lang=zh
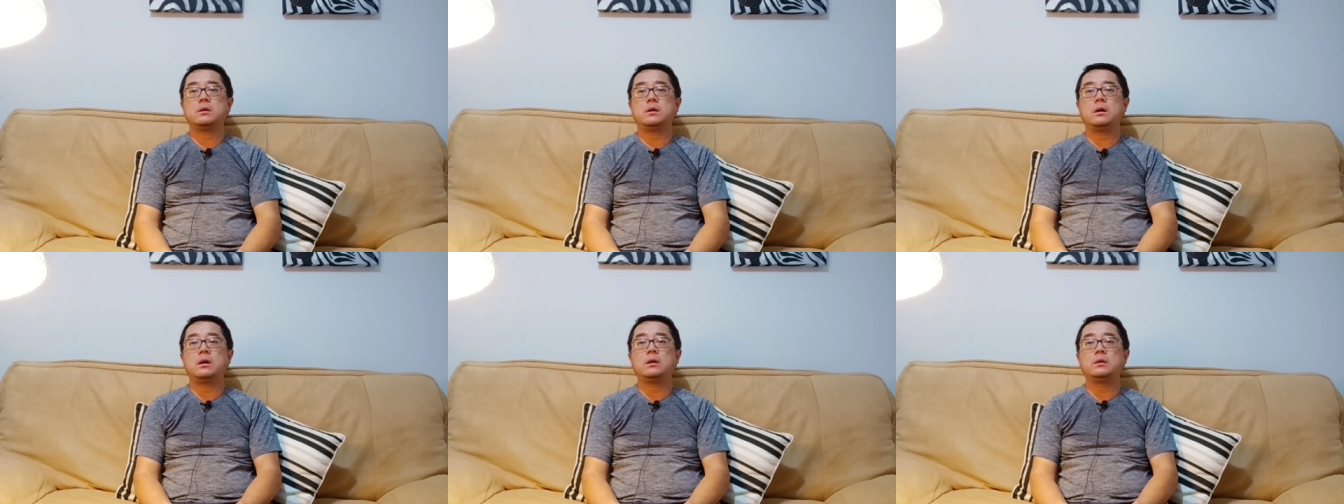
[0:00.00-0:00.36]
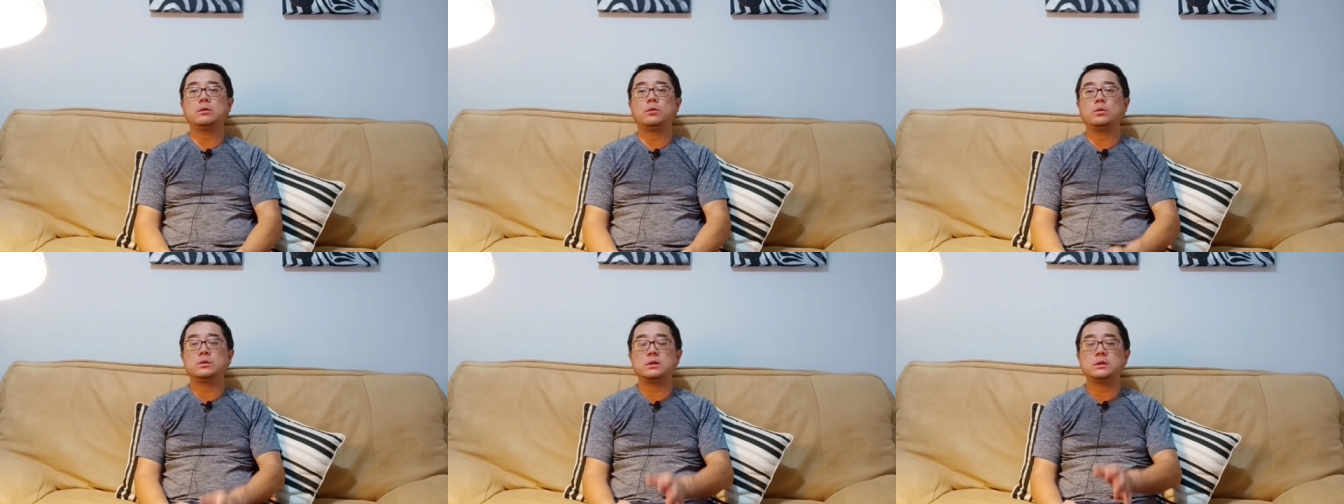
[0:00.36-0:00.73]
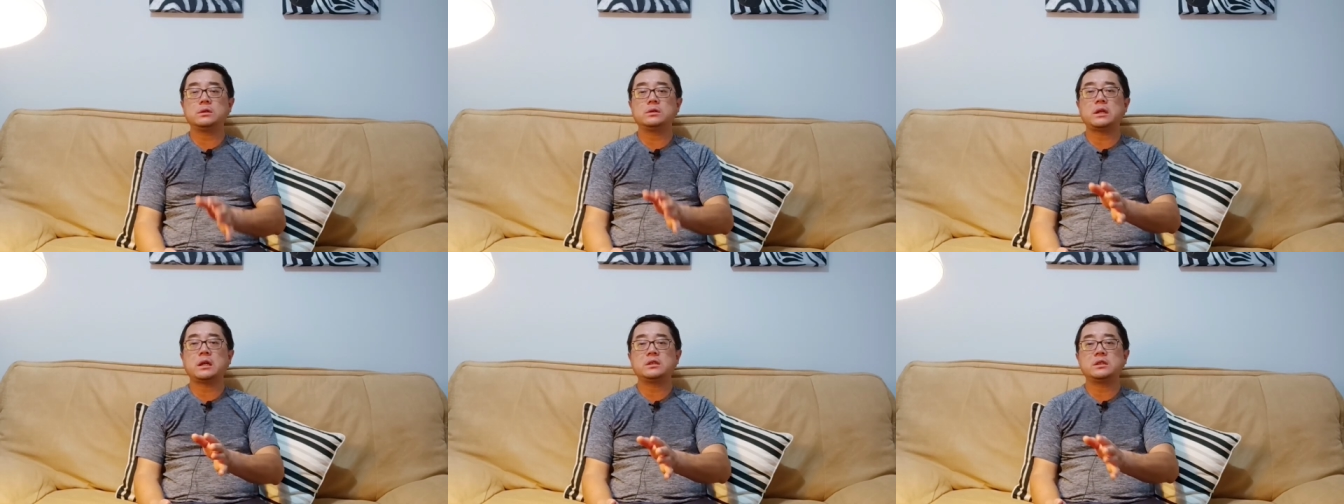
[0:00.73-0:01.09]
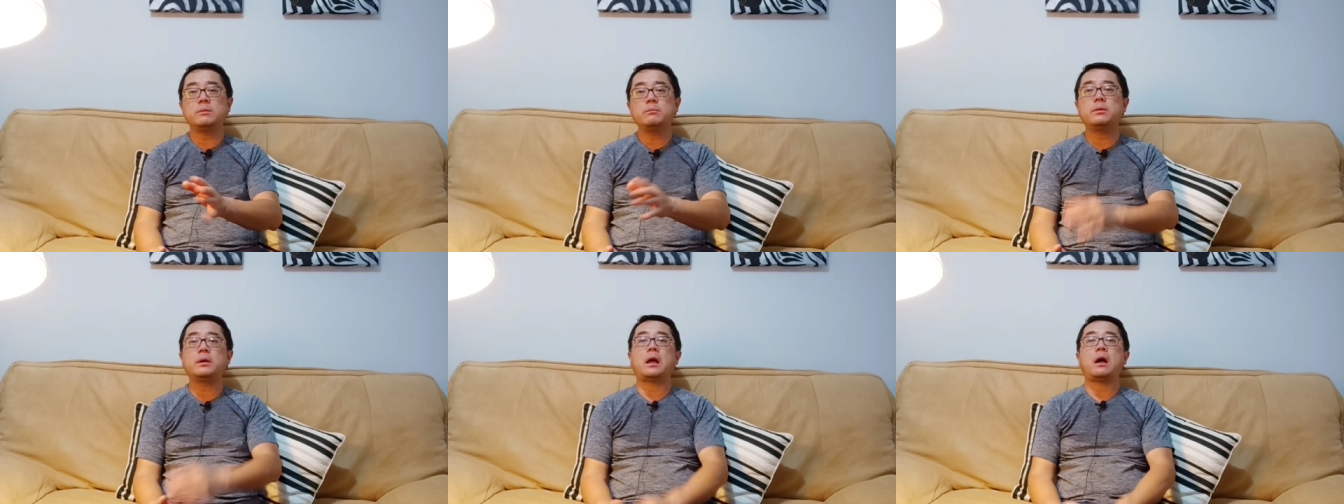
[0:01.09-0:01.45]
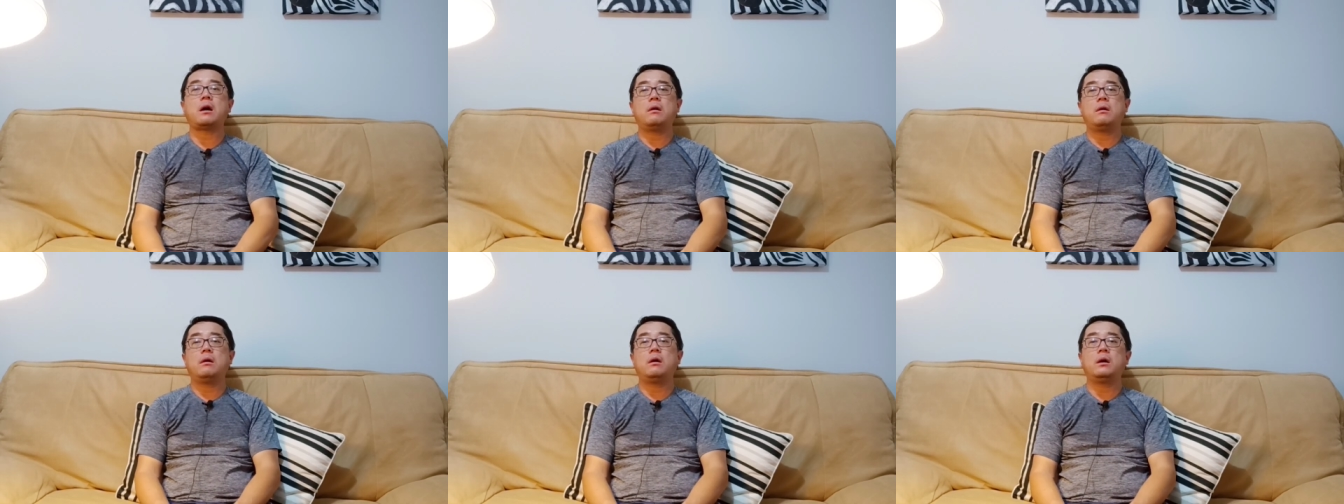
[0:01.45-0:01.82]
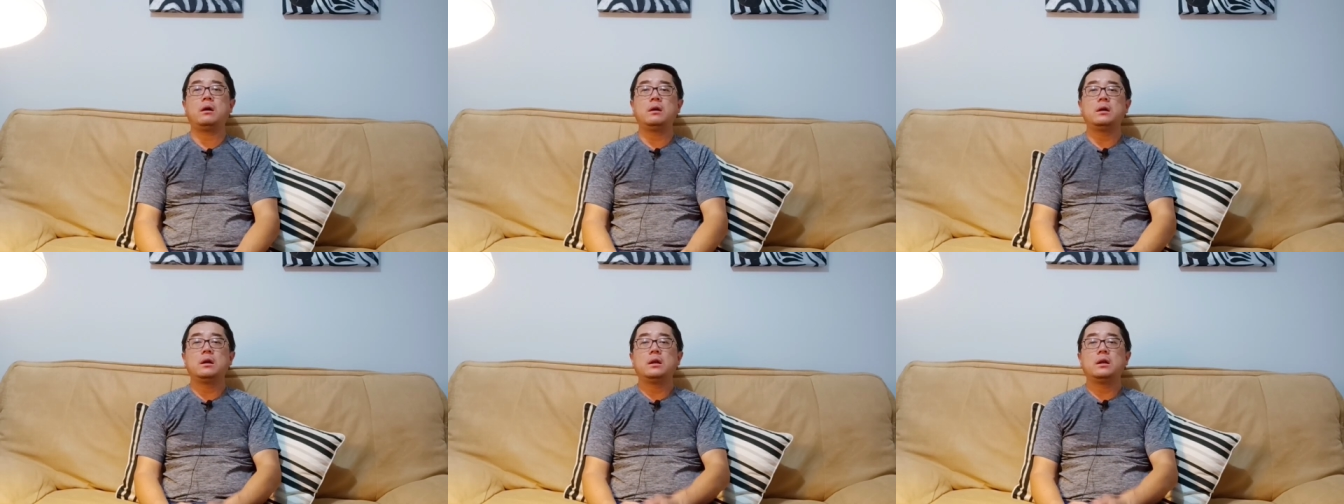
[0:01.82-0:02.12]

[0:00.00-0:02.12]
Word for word: 啊，我这个他清不了啊，